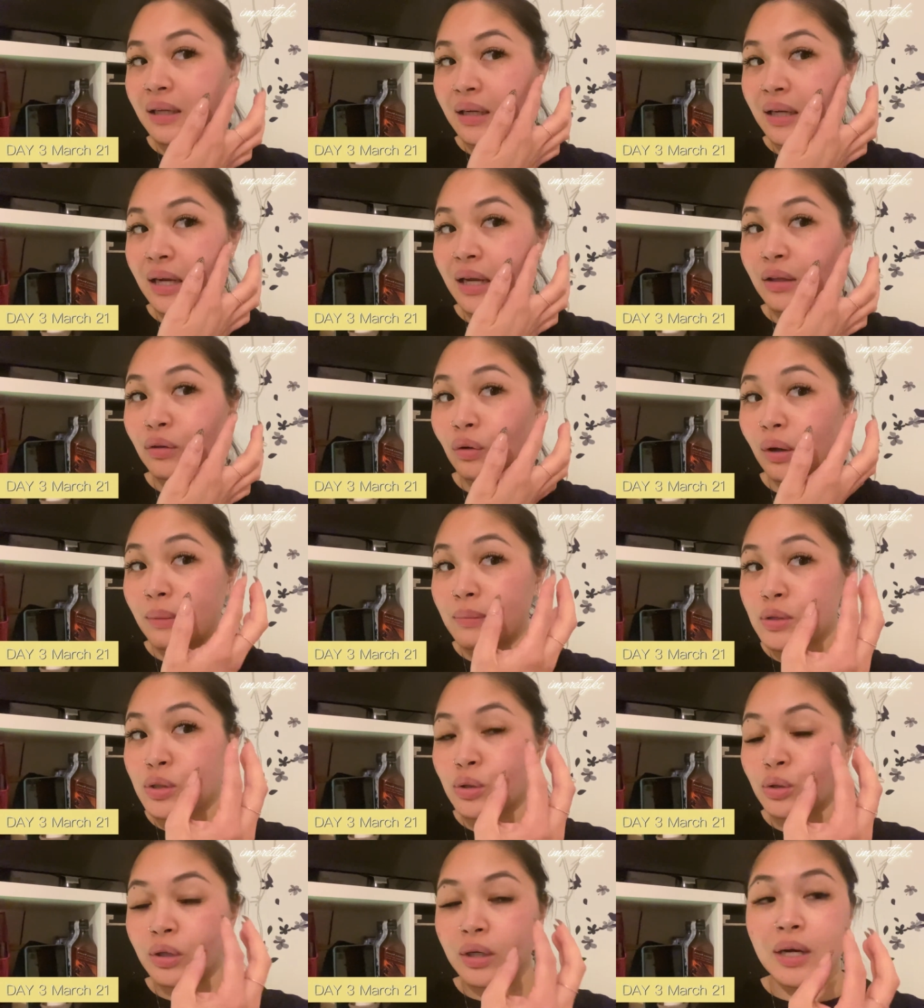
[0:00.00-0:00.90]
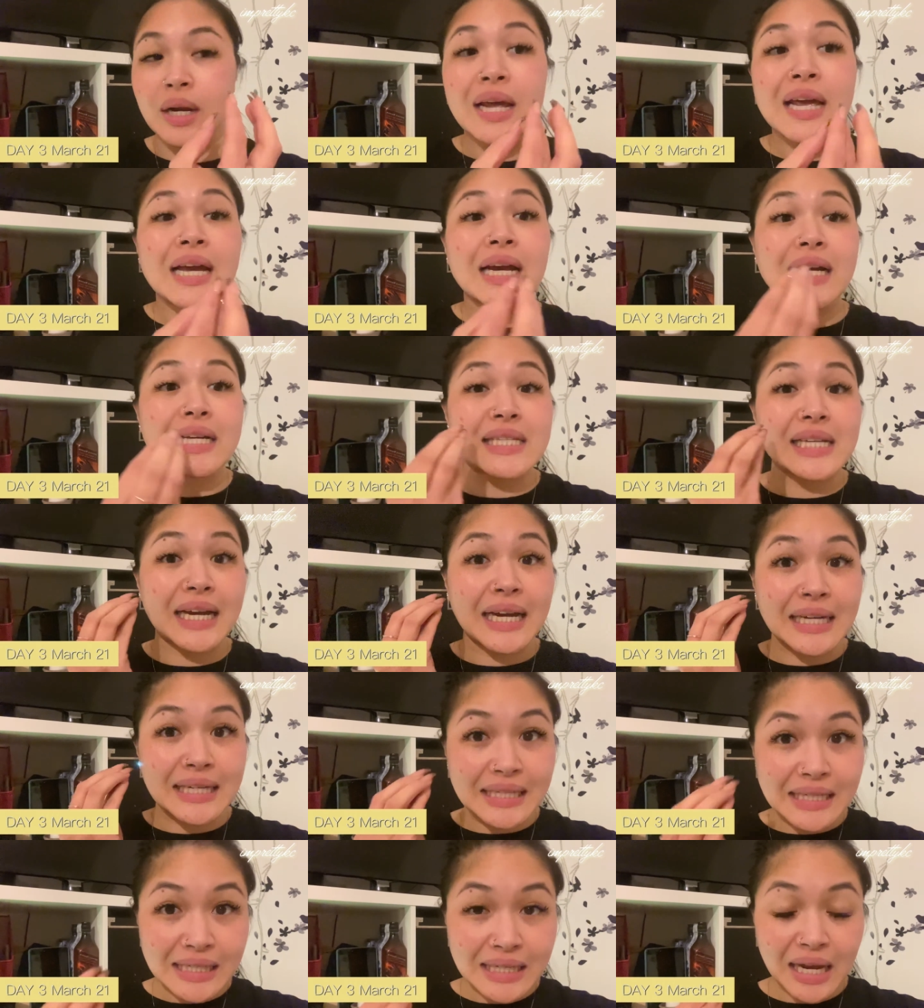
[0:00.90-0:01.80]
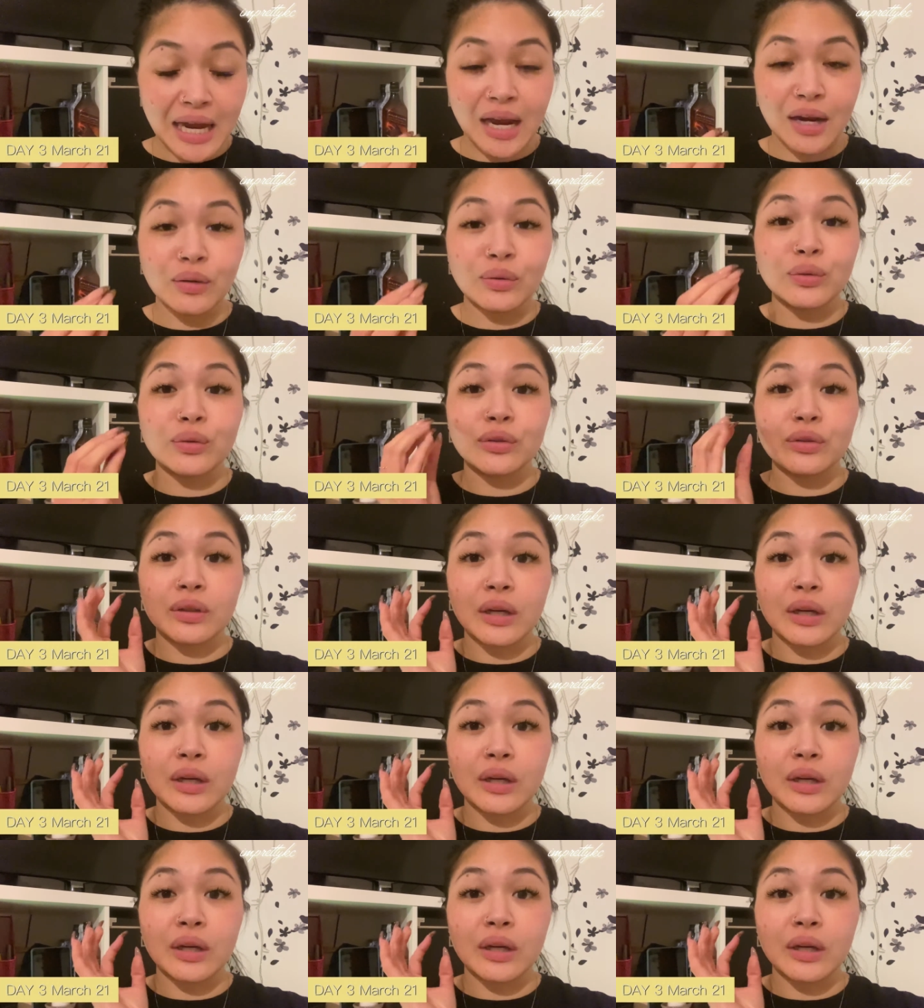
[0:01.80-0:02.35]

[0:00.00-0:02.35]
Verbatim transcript: ito I'm sure. Kasi kanina, nung,